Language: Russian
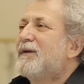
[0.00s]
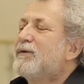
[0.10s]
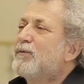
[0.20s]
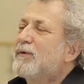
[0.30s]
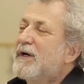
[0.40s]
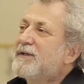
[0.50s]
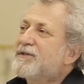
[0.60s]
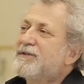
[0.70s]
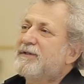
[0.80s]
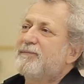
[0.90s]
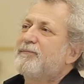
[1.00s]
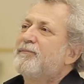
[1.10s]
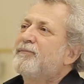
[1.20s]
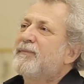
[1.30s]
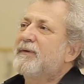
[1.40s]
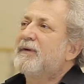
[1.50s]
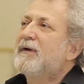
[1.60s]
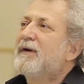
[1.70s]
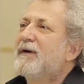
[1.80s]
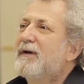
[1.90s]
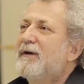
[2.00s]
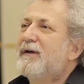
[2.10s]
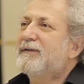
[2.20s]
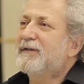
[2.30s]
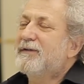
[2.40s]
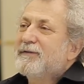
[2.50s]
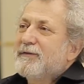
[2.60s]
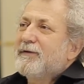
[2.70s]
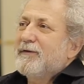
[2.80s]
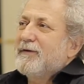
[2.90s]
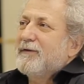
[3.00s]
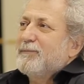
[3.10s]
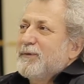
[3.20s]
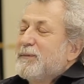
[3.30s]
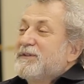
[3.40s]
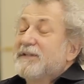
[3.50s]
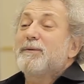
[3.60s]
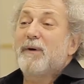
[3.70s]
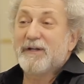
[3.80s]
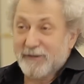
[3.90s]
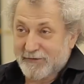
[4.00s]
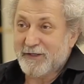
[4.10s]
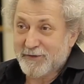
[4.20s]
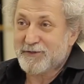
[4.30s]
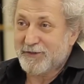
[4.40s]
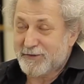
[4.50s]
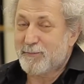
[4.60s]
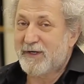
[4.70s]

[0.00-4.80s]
Ну, конечно, это, понимаете, это балет, конечно, это